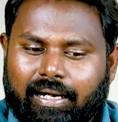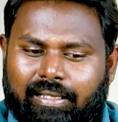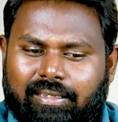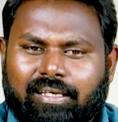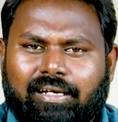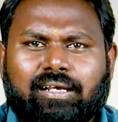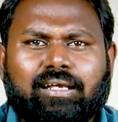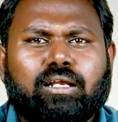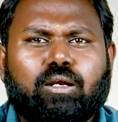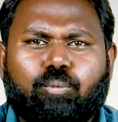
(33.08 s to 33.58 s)

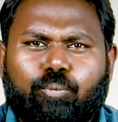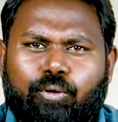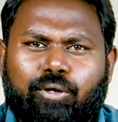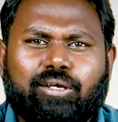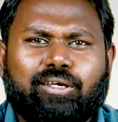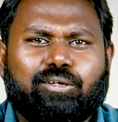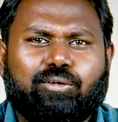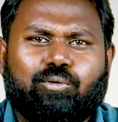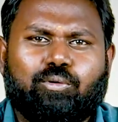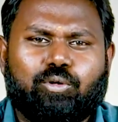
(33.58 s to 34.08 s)
எடுத்துகிட்டு இருக்கிற
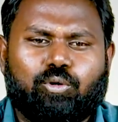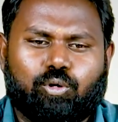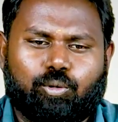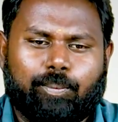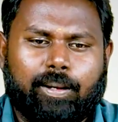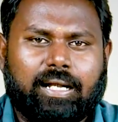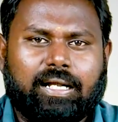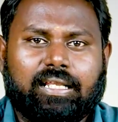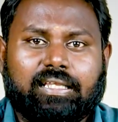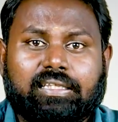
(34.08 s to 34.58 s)
போயிட்டுருக்கக்கூடிய
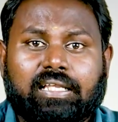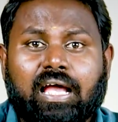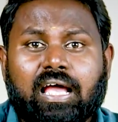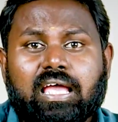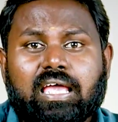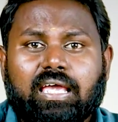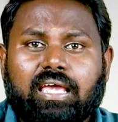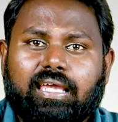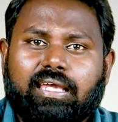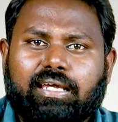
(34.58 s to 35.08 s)
ஒரு பேட்டர்ன்
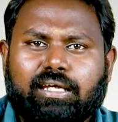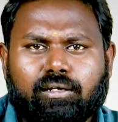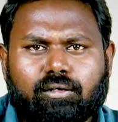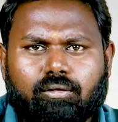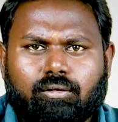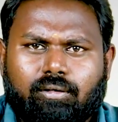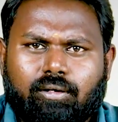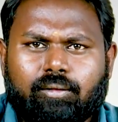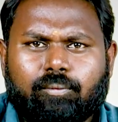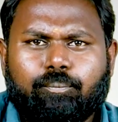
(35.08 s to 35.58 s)
தான்
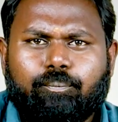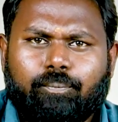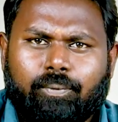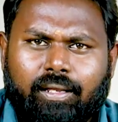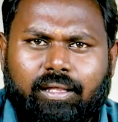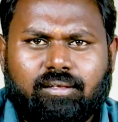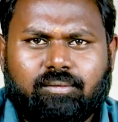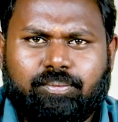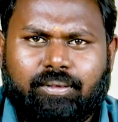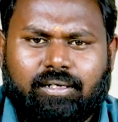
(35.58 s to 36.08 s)
இன்க்ளூடிங்
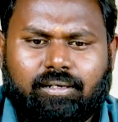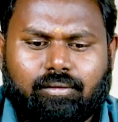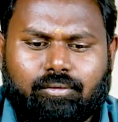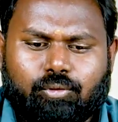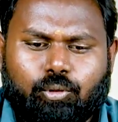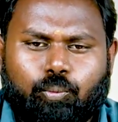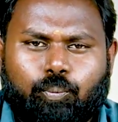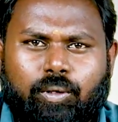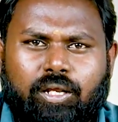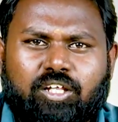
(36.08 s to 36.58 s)
பிளேஸ்மெண்ட்
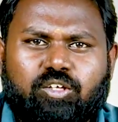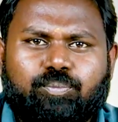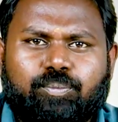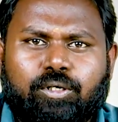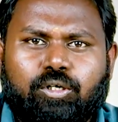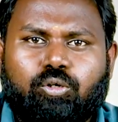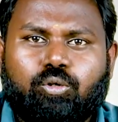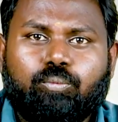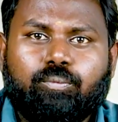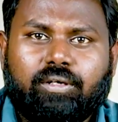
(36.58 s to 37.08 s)
ஸோ
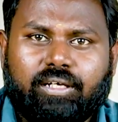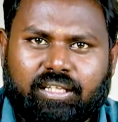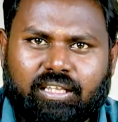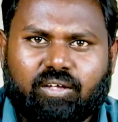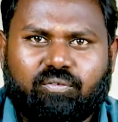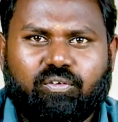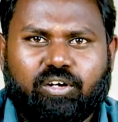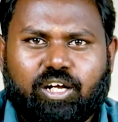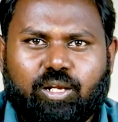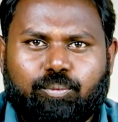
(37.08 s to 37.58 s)
பிளேஸ்மெண்ட்டும்
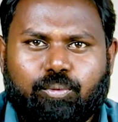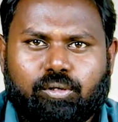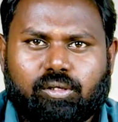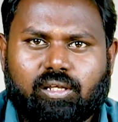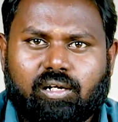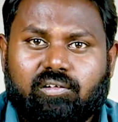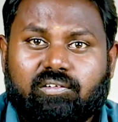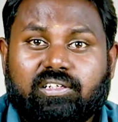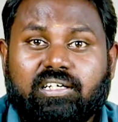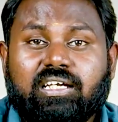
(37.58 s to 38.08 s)
இந்த ஃபீல்டை
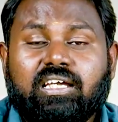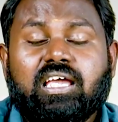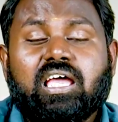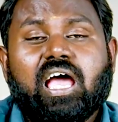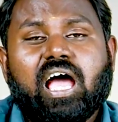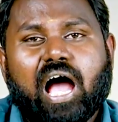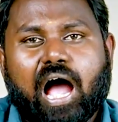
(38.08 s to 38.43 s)
பொறுத்தளவுக்கு